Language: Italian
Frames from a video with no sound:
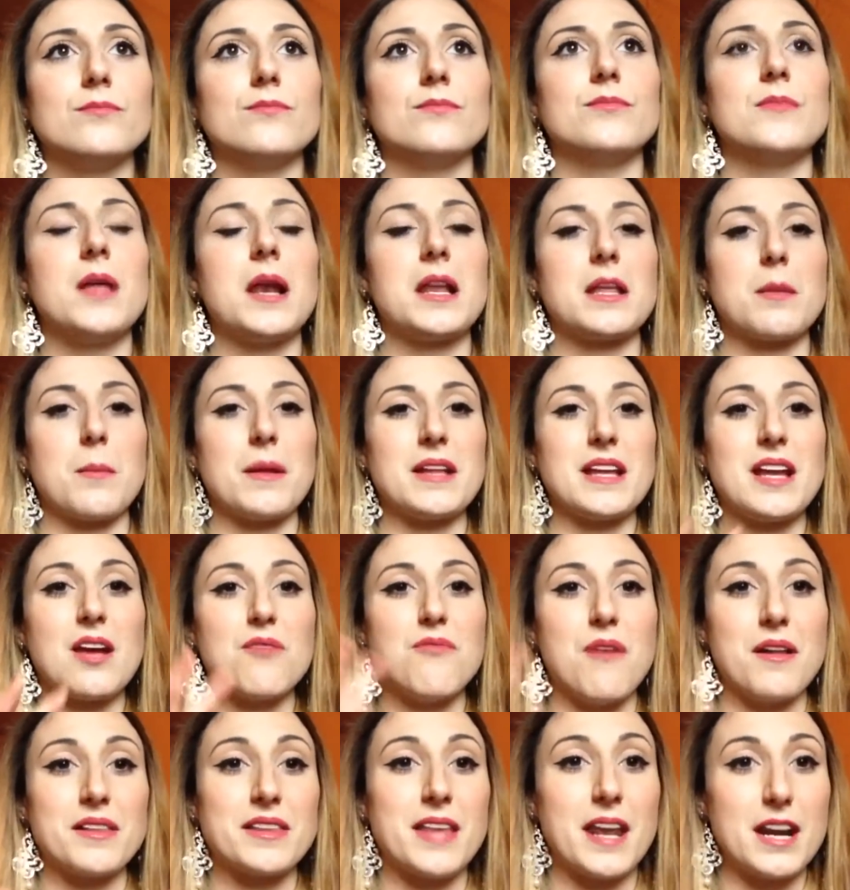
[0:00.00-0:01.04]
dalle tematiche
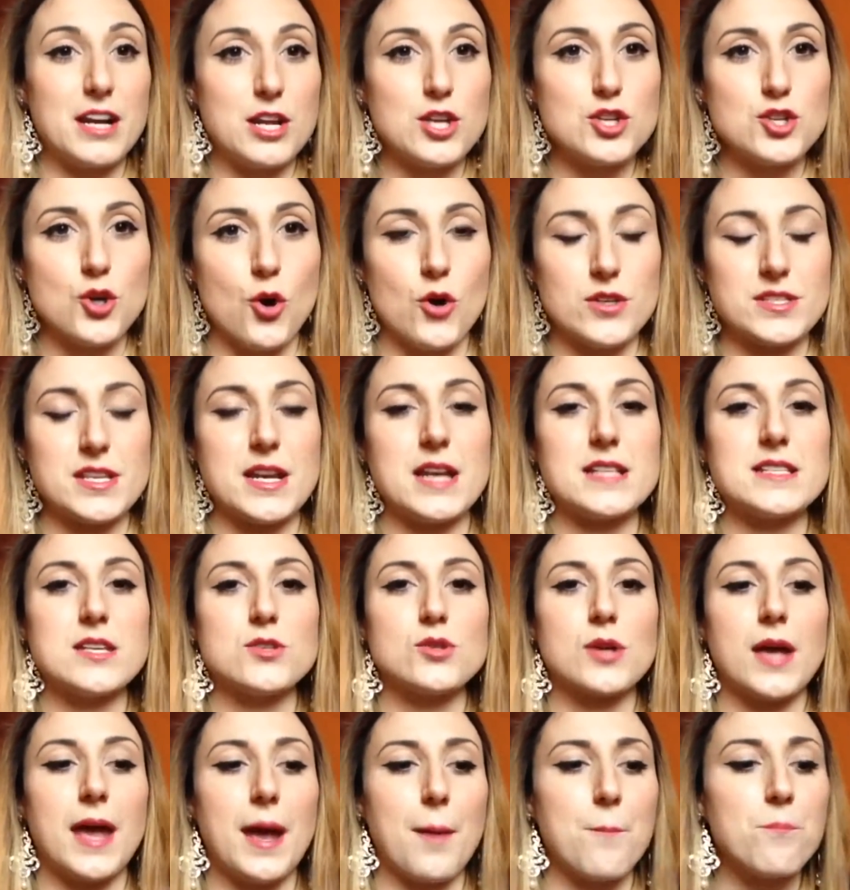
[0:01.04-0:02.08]
fantareligiose, nel senso
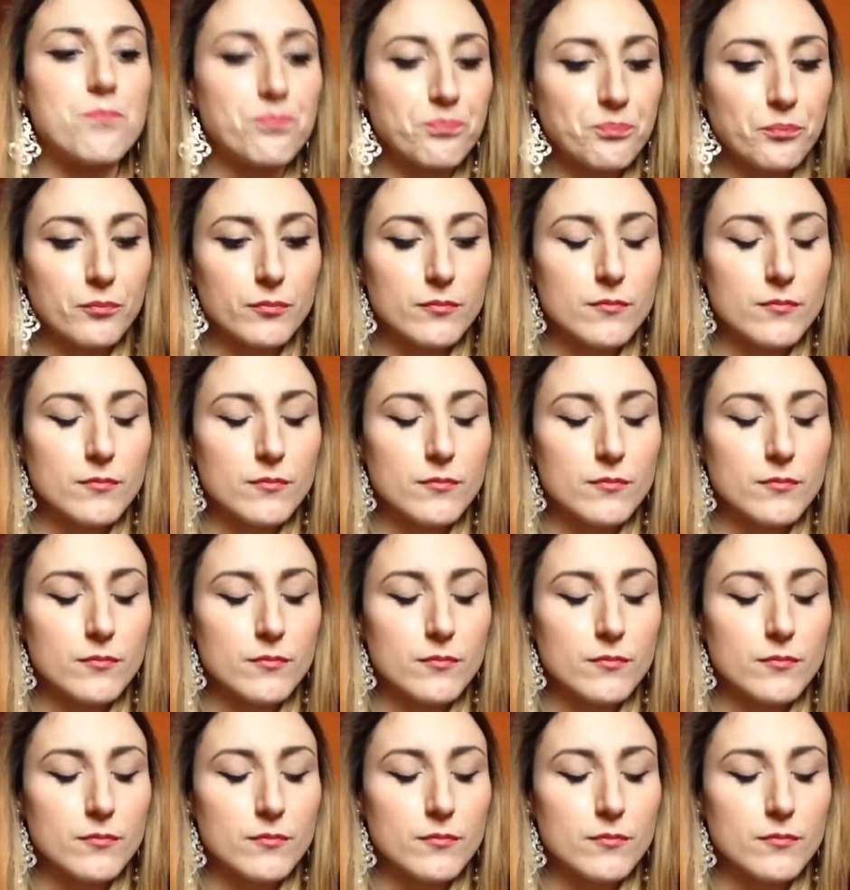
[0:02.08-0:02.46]
che